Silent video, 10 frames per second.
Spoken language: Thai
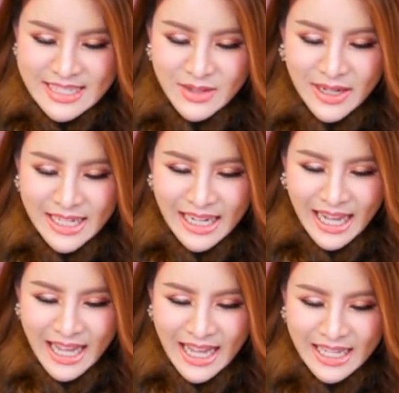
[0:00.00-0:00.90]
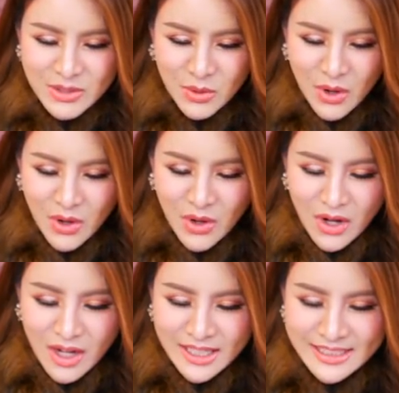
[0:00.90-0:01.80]
สวัสดีค่ะทุกค
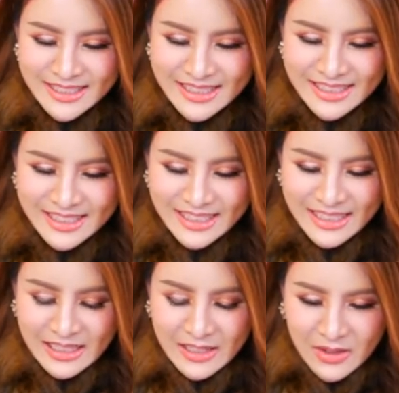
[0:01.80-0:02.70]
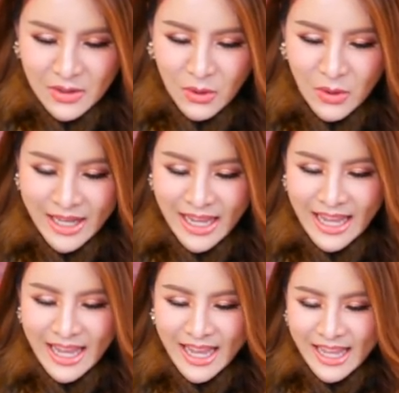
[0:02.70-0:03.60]
นโอเค
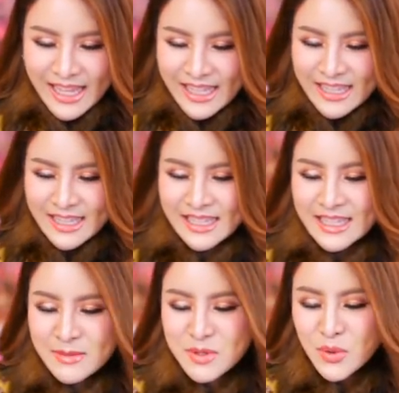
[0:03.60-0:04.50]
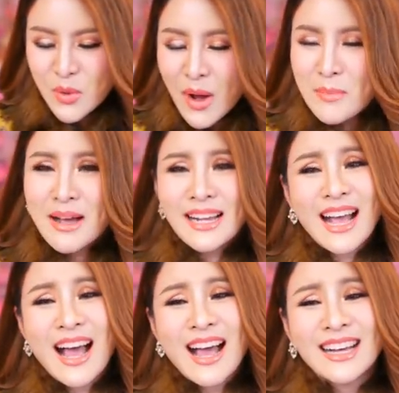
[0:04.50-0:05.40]
สู่ความมั่ง
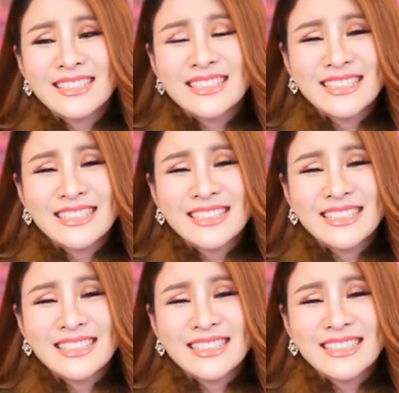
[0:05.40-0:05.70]
คั่ง